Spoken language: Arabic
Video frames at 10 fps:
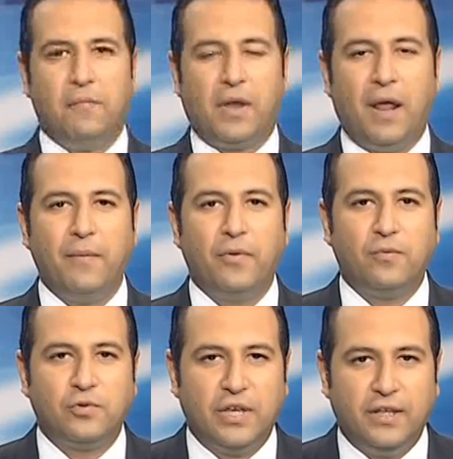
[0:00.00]
مرحبا
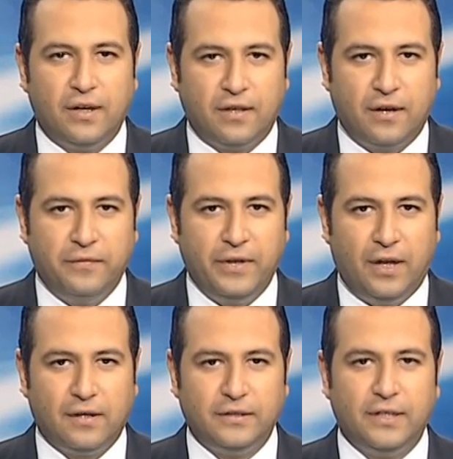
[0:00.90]
بكم مشاهدينا الكرام في
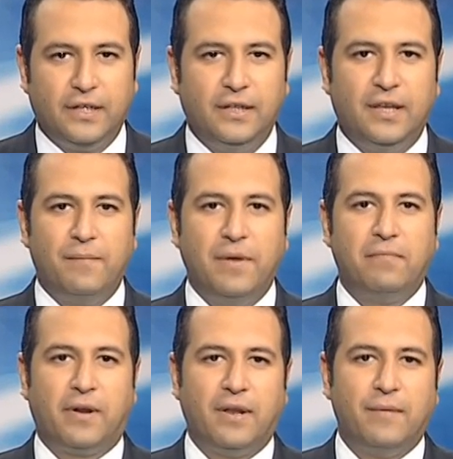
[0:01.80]
حلقة جديدة
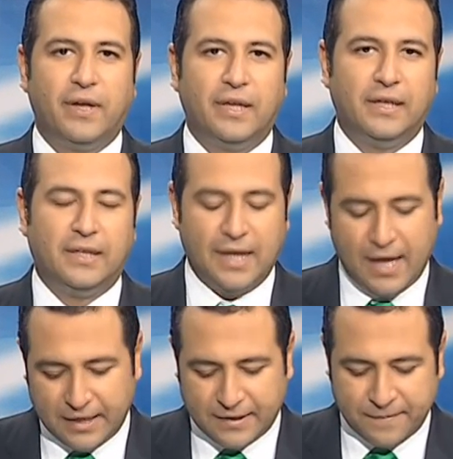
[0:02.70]
من برنامج
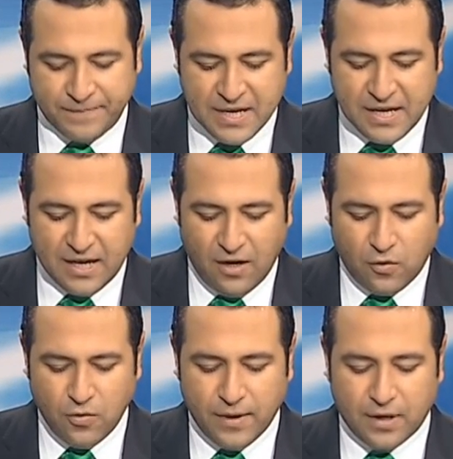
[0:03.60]
اتجاهات
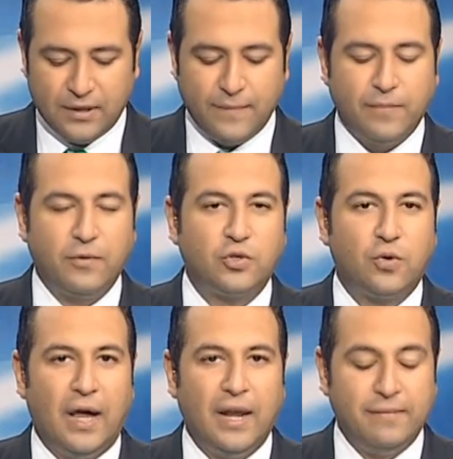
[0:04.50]
الحكومة قدمت
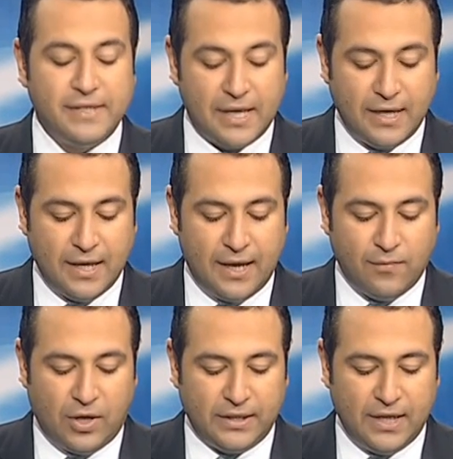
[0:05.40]
مشروع الميزانية
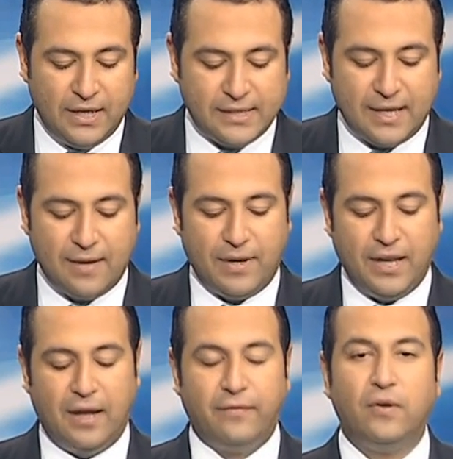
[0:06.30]
المعدلة للسنة
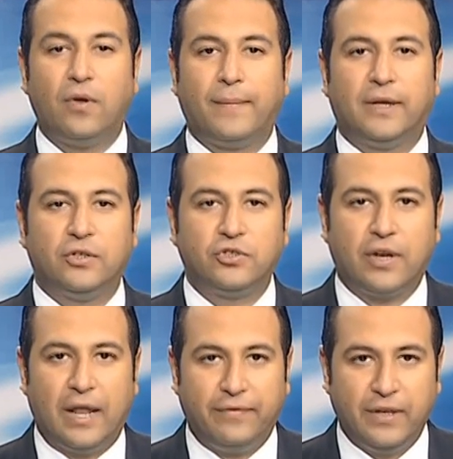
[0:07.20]
المالية
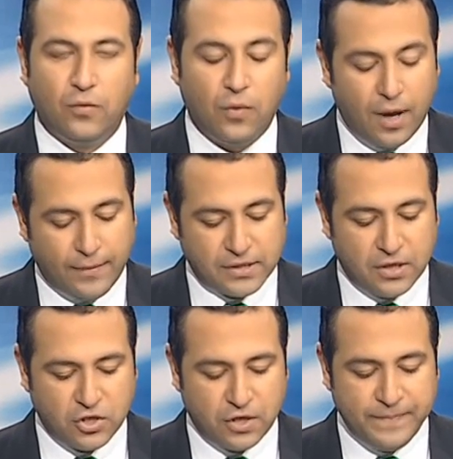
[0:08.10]

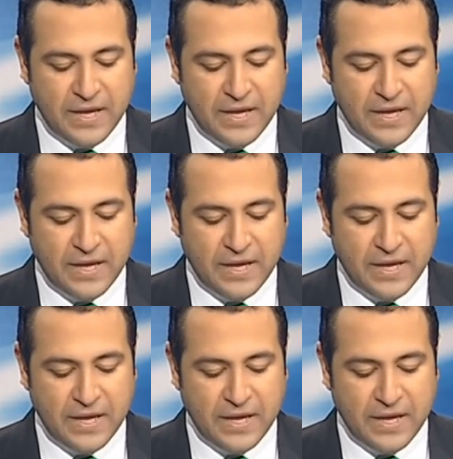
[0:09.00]
2014-2015